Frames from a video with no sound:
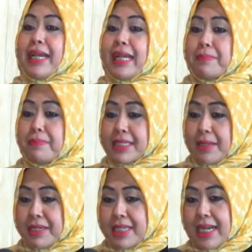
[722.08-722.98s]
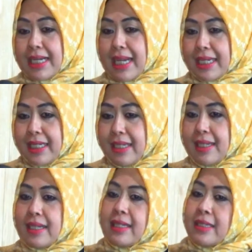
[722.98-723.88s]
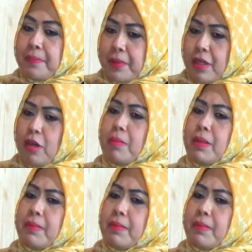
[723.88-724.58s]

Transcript: mereka bisa berjalan kaki. Tapi kalau